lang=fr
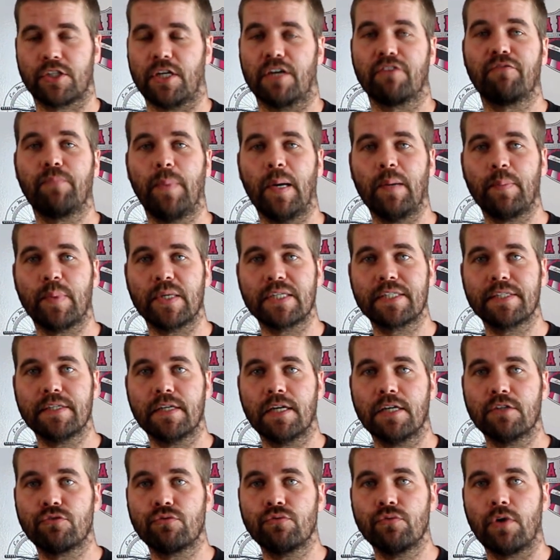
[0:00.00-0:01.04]
j'arrive pas à passer
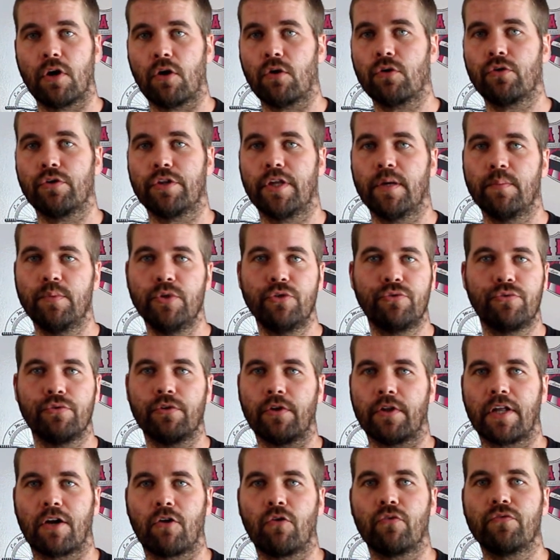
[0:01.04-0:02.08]
là-dessus alors que d'habitude
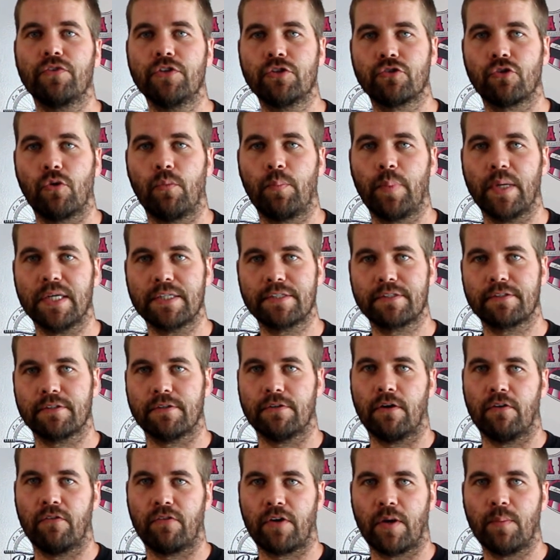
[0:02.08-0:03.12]
en allant vite, je passe
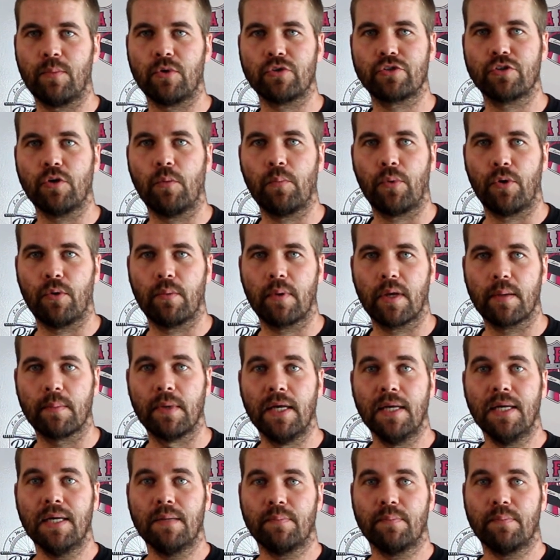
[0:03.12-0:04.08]
euh, vraiment sans problème.